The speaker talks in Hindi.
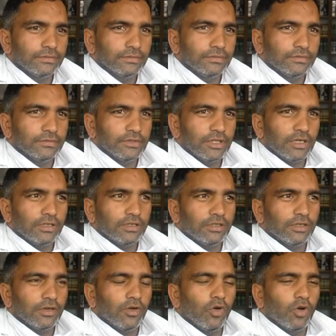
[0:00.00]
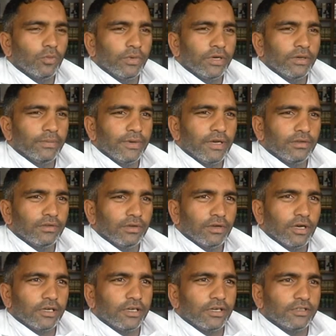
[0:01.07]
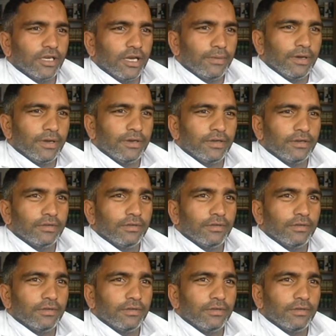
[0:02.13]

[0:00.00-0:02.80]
ठेकेदार गवर्नमेंट खट्टर साहब ने